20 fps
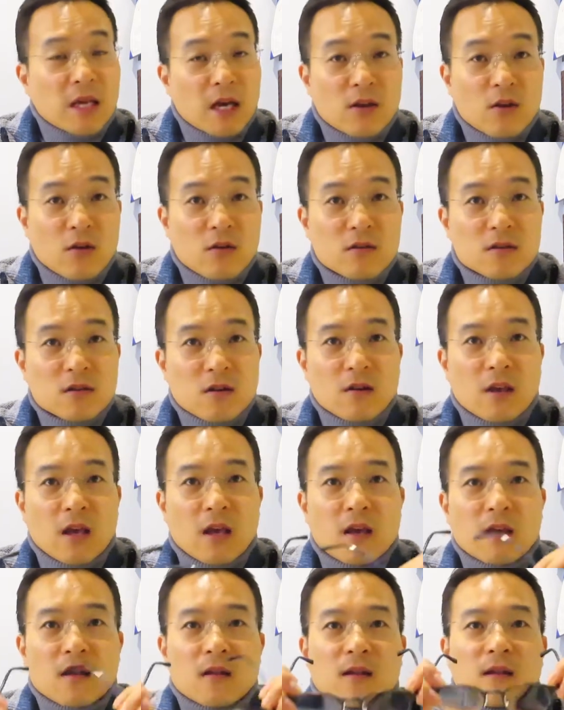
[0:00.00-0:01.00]
약 열흘
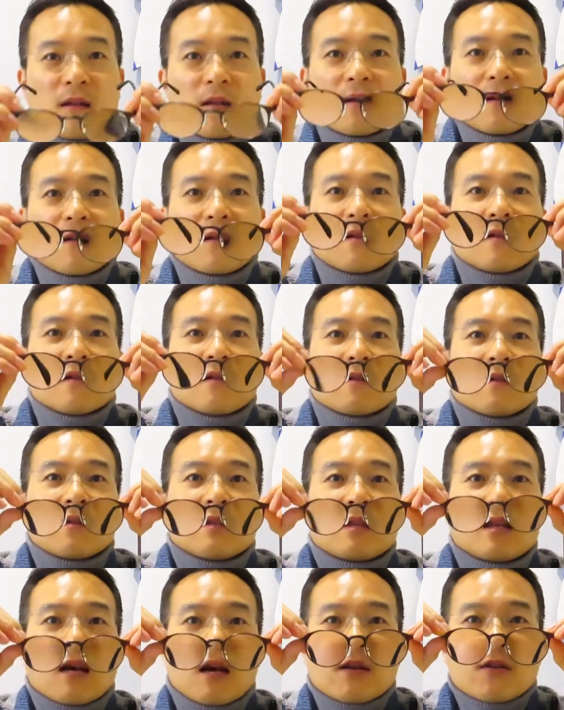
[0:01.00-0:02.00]
전에
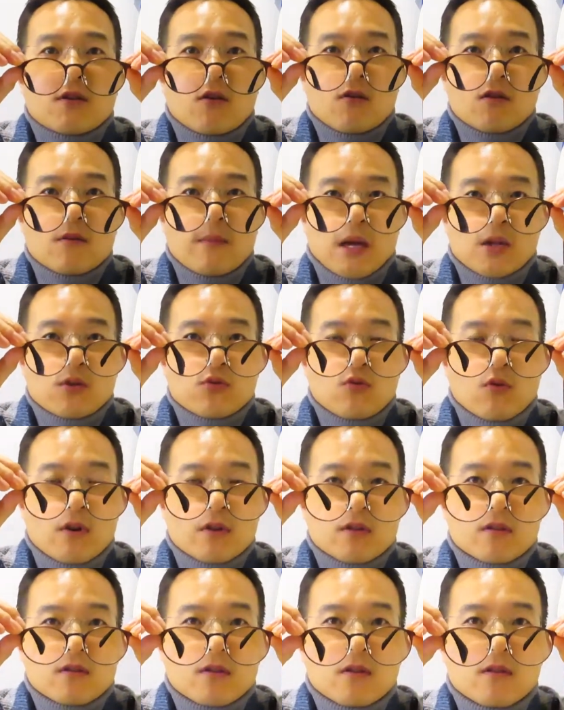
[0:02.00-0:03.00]
이 안경을 맞추러
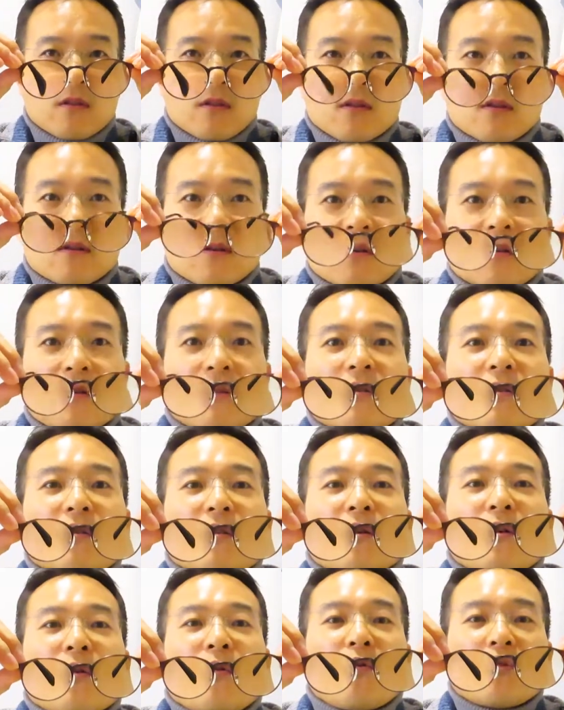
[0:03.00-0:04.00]
왔셨던
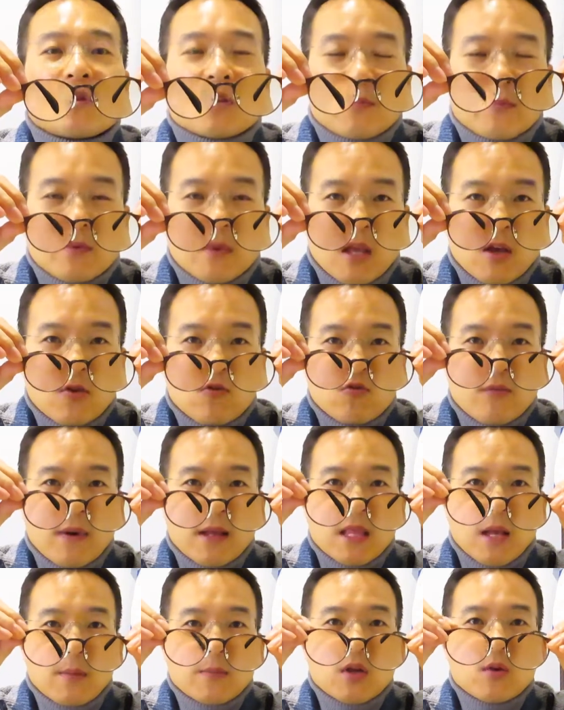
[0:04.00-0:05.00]
50대
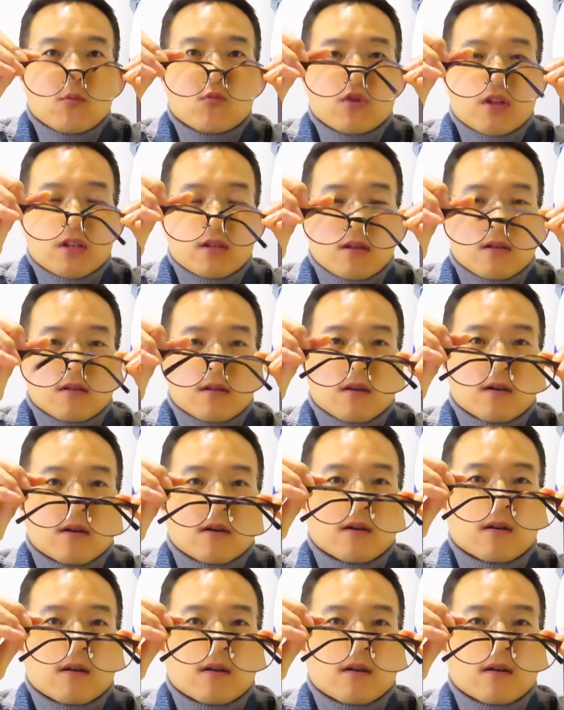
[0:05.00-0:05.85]
후반 남성분이 있었어요.